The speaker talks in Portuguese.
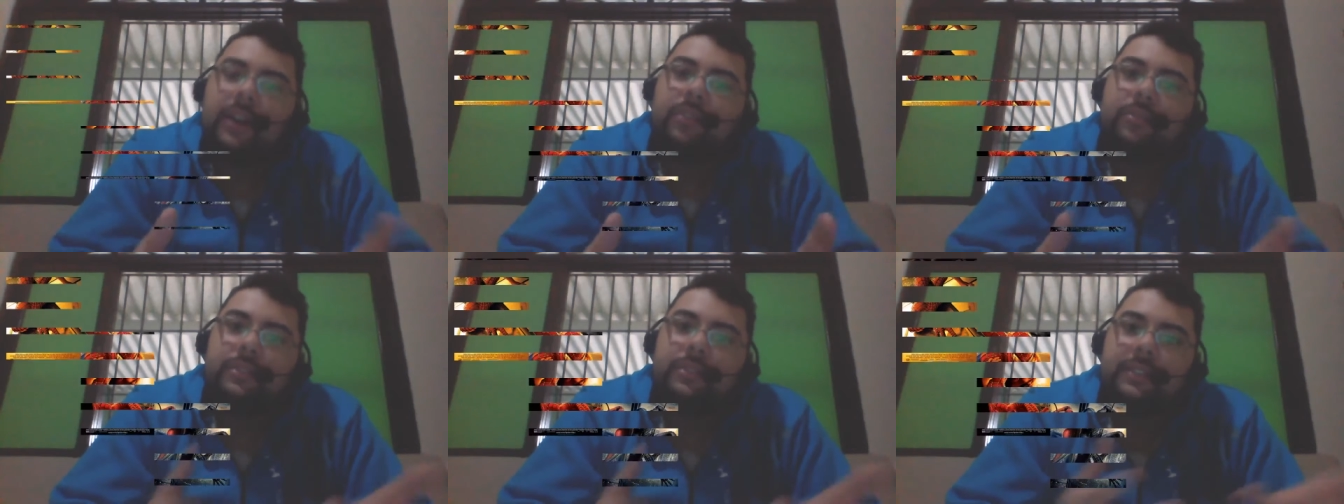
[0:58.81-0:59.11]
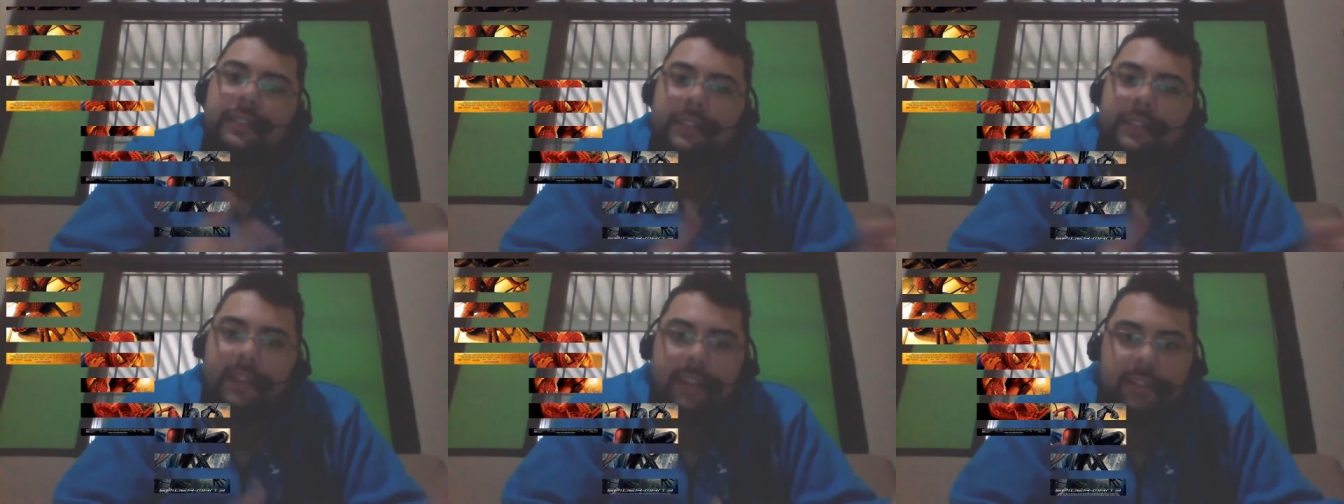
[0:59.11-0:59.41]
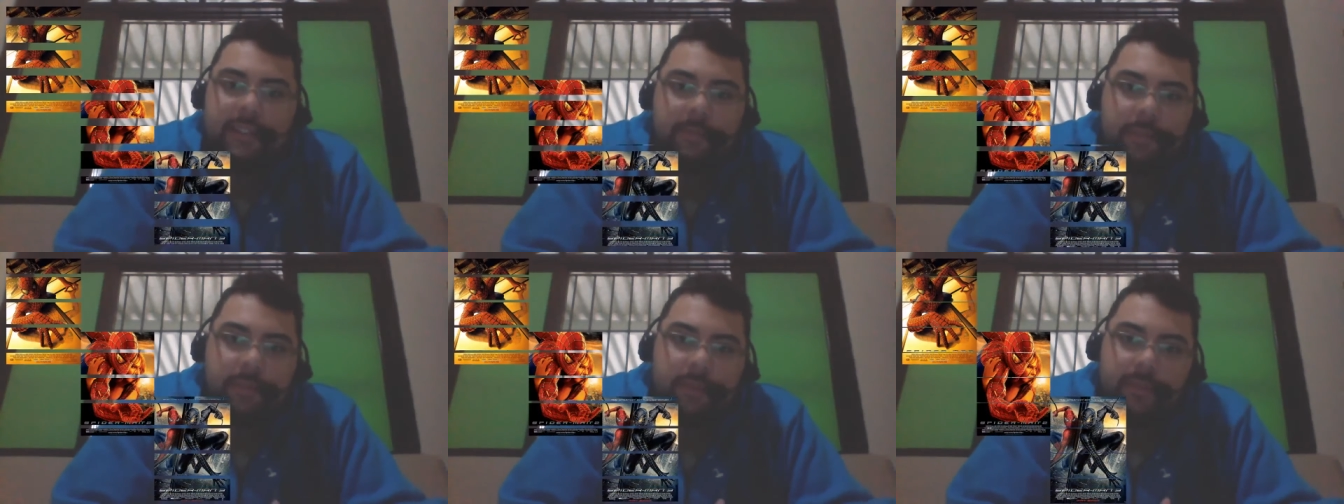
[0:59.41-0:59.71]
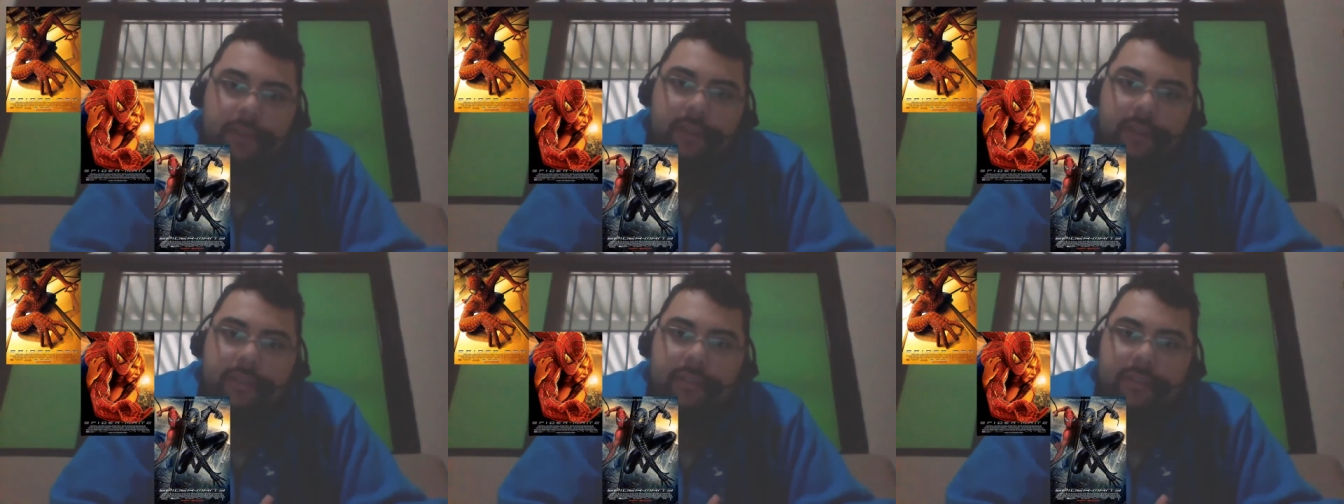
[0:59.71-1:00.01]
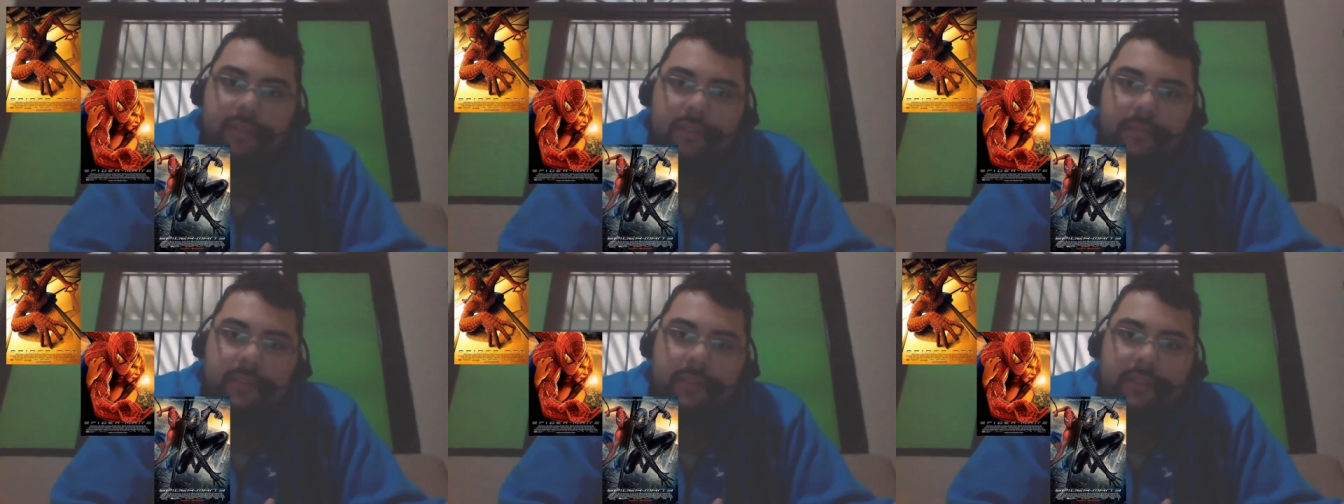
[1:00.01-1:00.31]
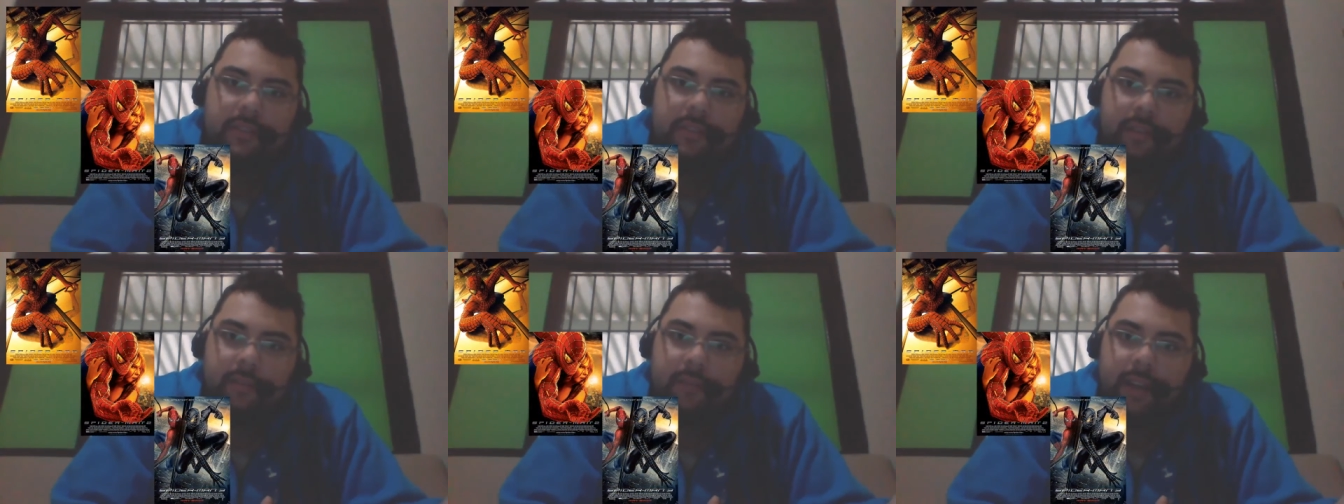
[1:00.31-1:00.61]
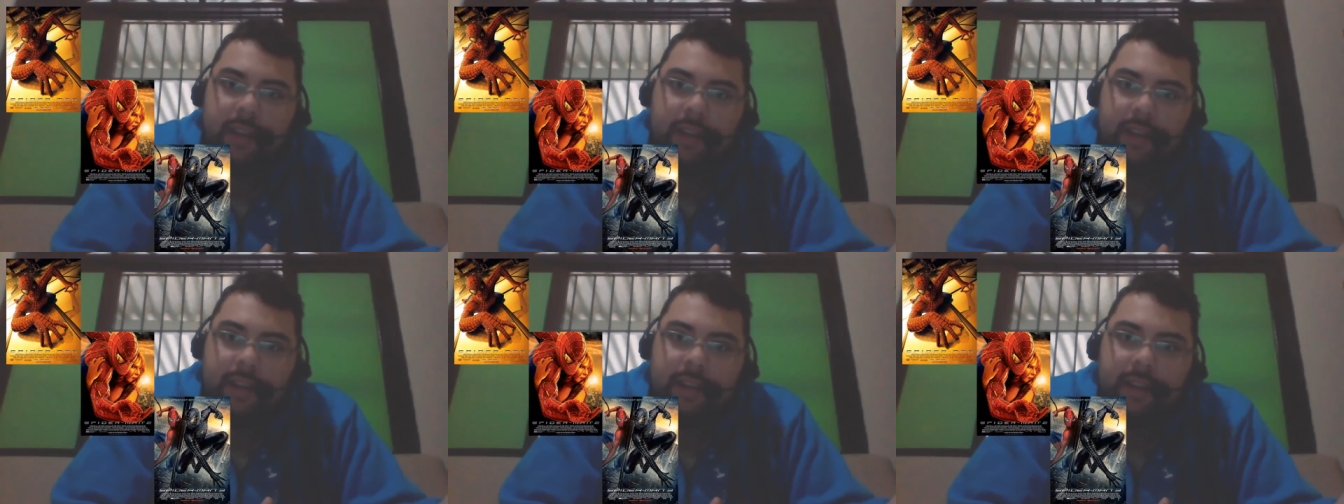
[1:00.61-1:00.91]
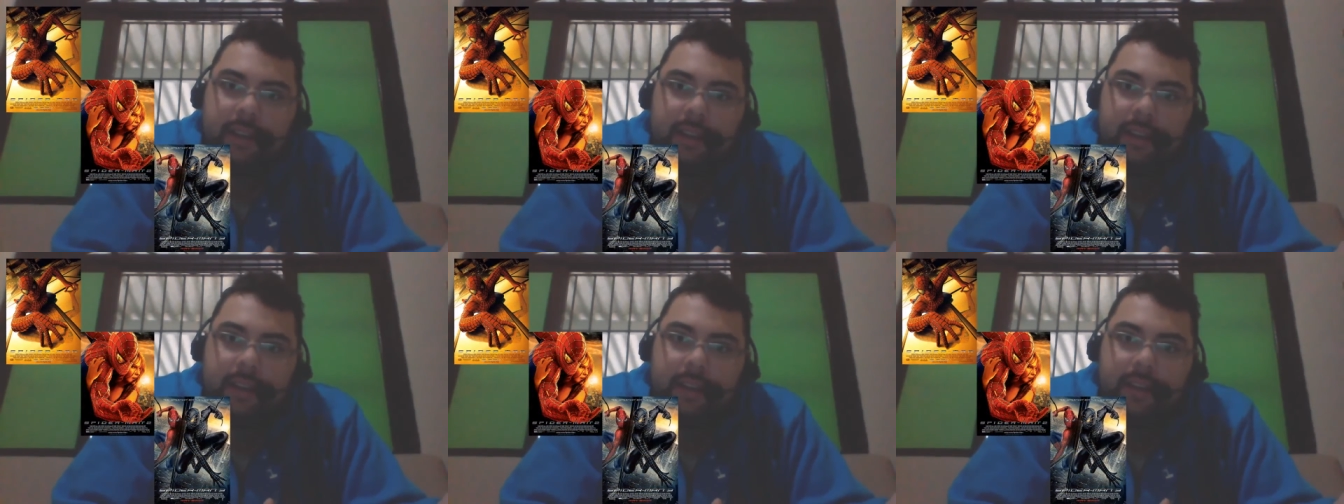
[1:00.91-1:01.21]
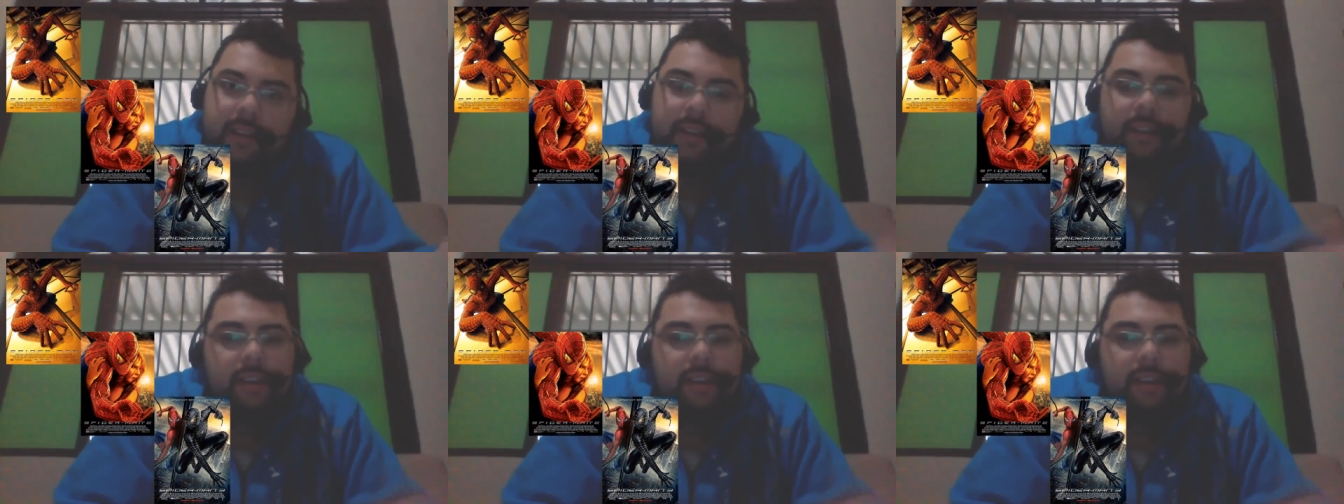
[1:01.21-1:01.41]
os três primeiros filmes de Homem-Aranha